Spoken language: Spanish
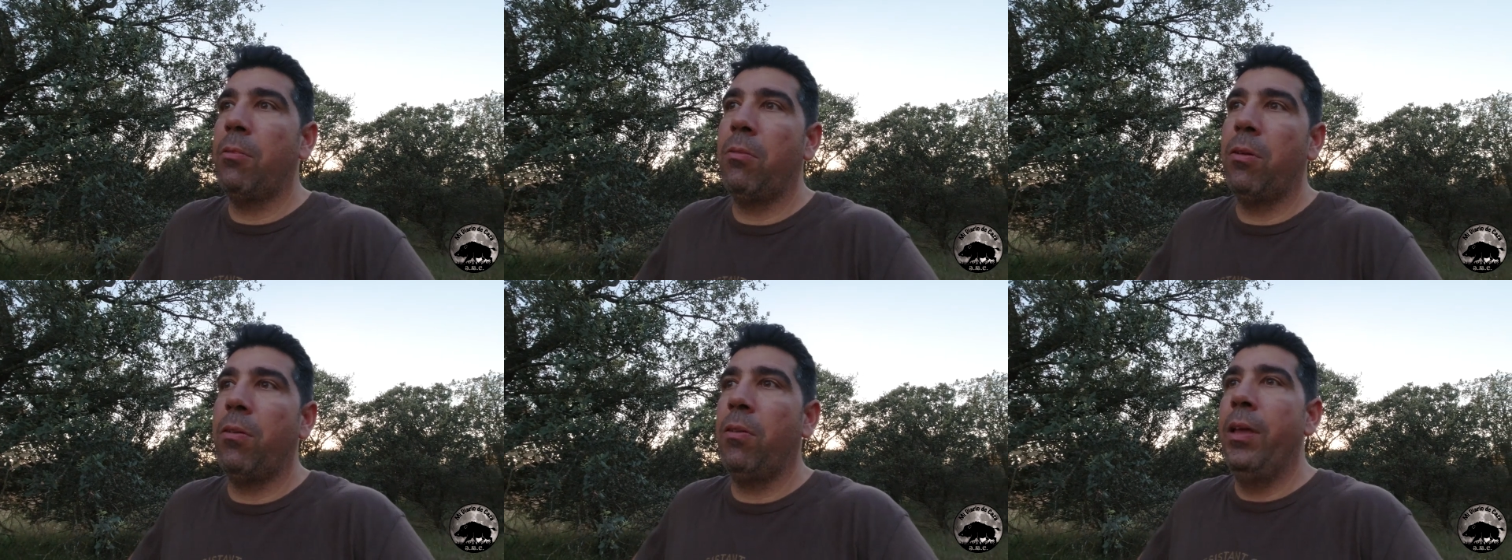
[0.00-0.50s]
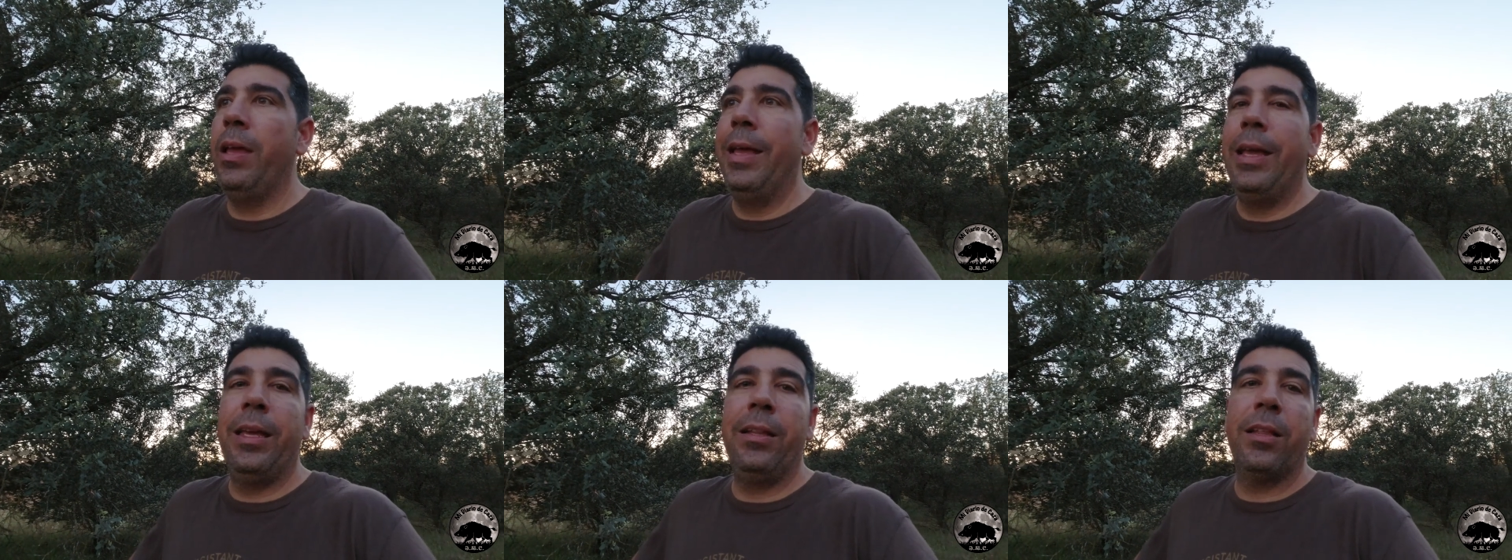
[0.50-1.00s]
pero bueno,
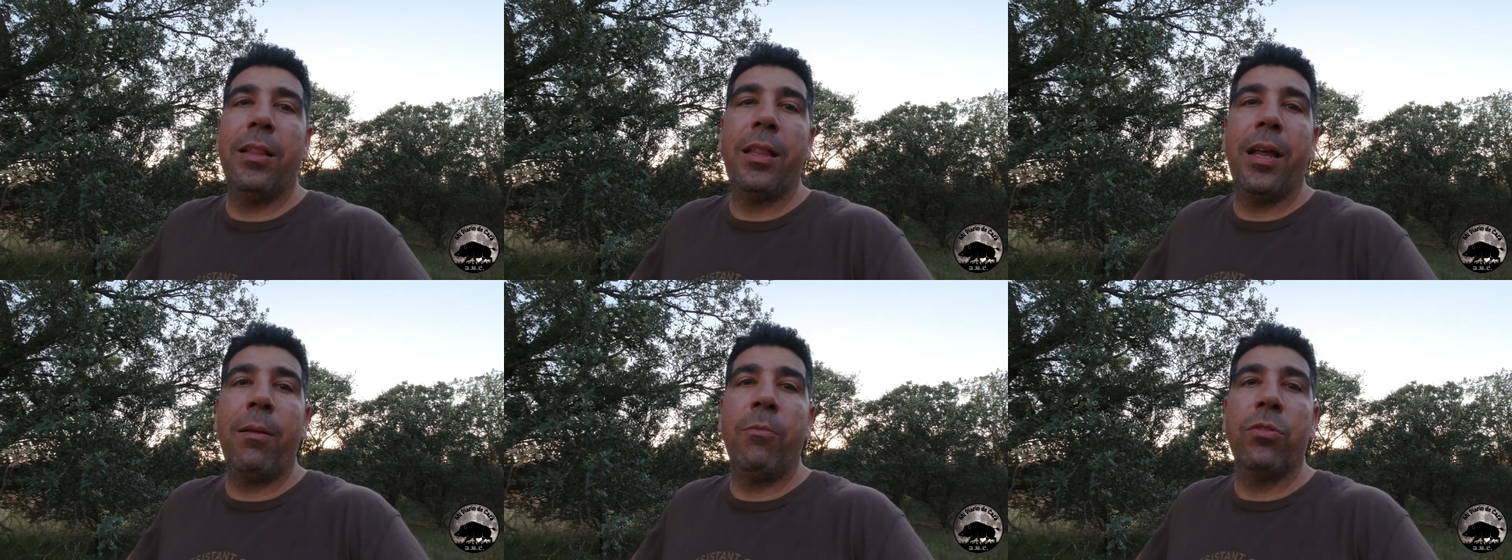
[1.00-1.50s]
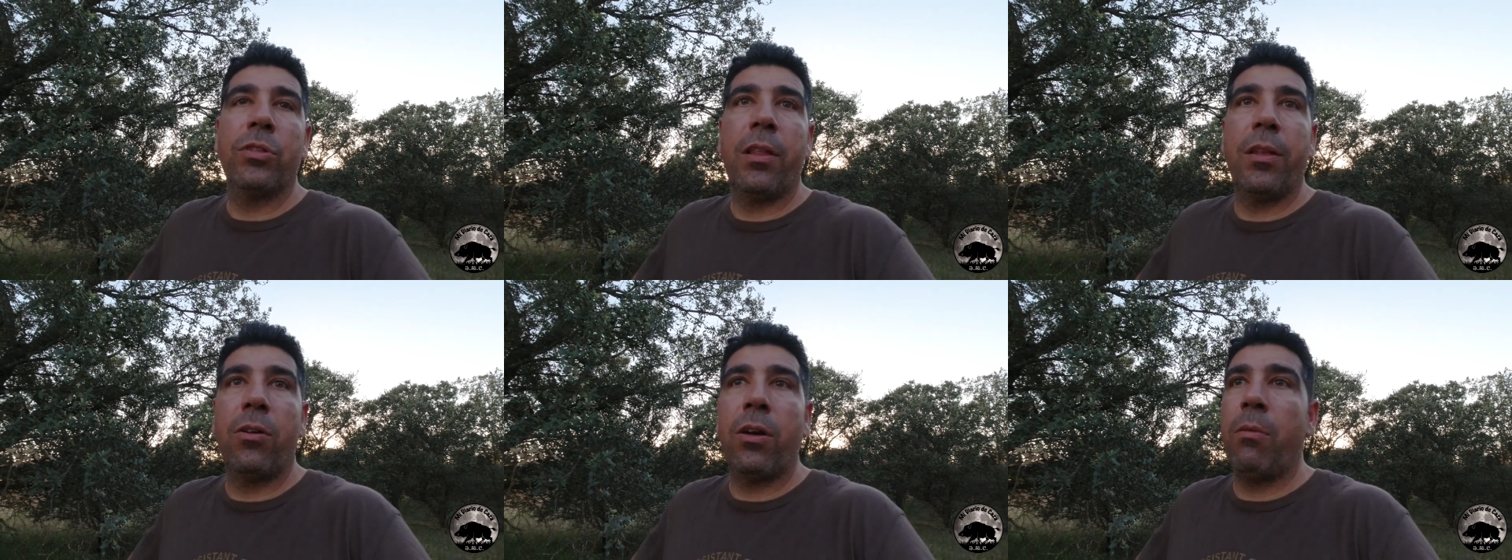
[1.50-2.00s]
intentaremos
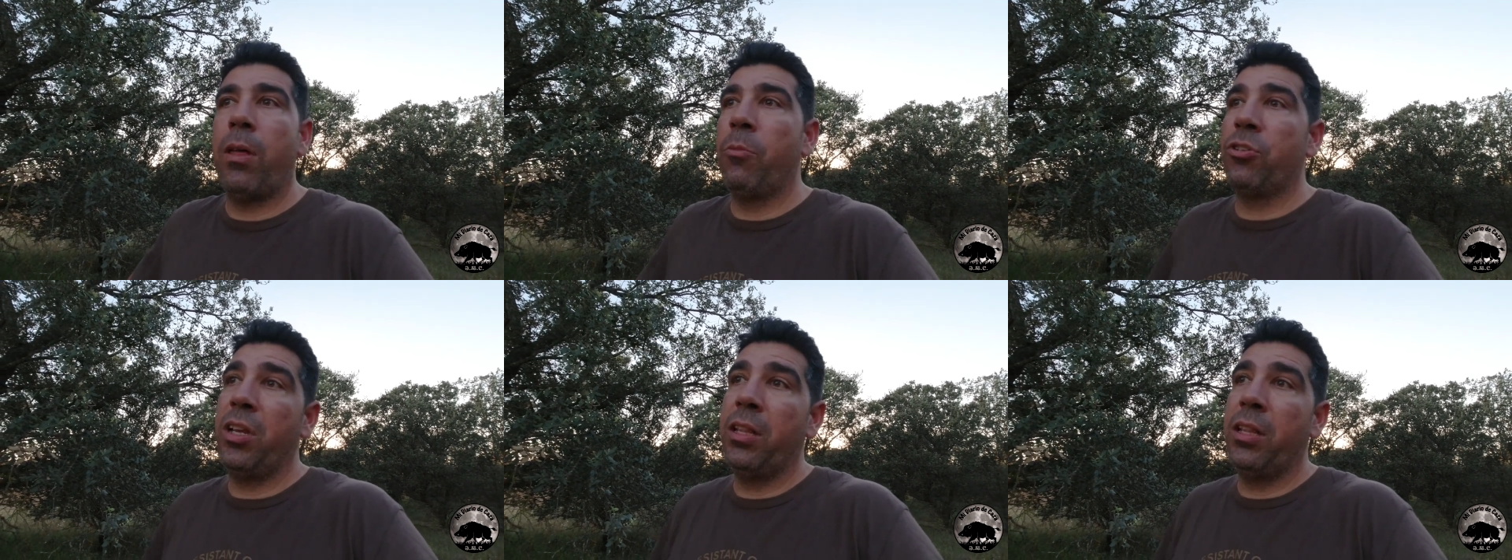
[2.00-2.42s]
hacer lo que podamos.